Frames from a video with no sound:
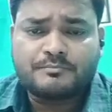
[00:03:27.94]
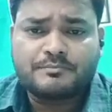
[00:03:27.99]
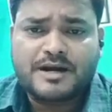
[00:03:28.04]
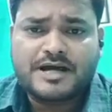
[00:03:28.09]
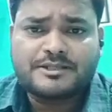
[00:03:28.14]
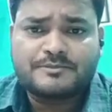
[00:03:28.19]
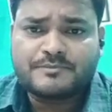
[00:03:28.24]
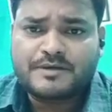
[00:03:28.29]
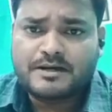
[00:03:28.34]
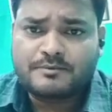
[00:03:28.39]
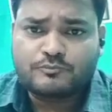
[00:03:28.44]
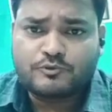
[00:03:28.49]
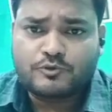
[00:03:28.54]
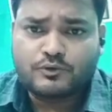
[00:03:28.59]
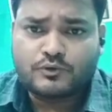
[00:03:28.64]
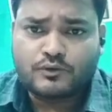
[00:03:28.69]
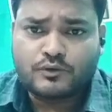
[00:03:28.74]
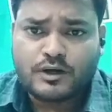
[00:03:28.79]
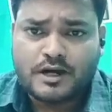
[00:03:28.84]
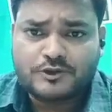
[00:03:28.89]
बाद में
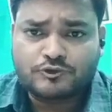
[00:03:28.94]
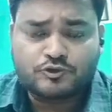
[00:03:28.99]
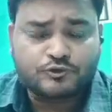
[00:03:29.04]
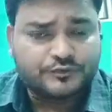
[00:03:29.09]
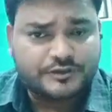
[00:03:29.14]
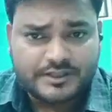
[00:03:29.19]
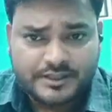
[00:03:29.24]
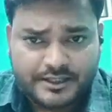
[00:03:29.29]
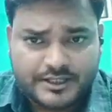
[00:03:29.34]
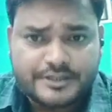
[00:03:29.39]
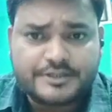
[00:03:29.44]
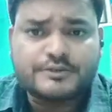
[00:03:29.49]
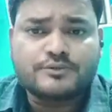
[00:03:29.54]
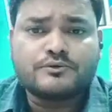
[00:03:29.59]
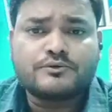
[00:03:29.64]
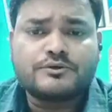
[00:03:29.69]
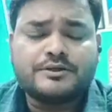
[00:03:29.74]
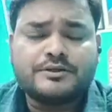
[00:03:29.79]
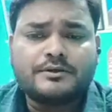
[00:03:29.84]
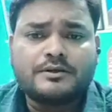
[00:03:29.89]
हमको असुविधा नहीं
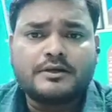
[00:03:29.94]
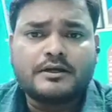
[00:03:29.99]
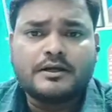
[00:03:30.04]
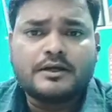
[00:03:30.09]
होगी